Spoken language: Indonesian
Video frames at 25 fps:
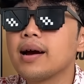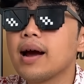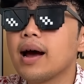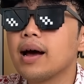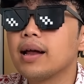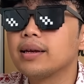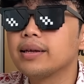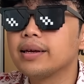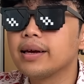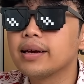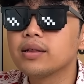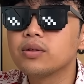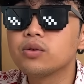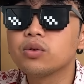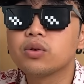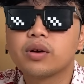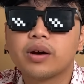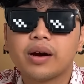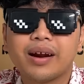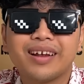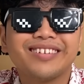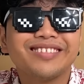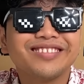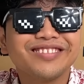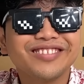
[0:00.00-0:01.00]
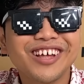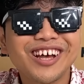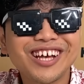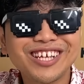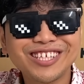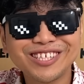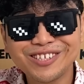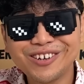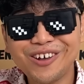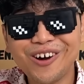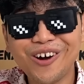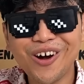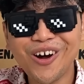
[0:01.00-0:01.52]
kalian tuh
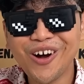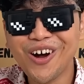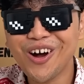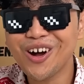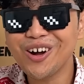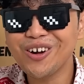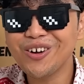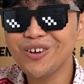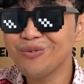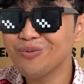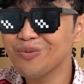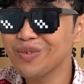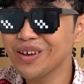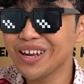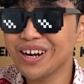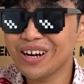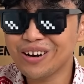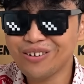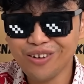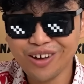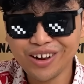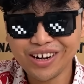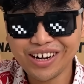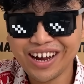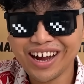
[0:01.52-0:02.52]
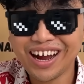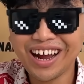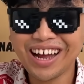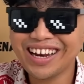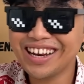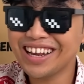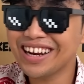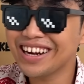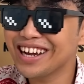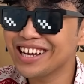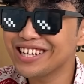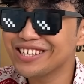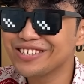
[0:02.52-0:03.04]
kerantas dong biar keluarga
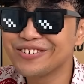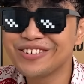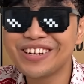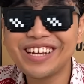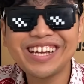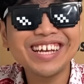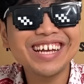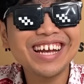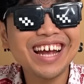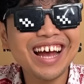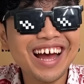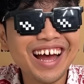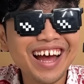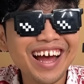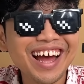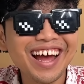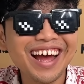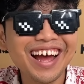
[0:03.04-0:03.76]
kalian gak curiga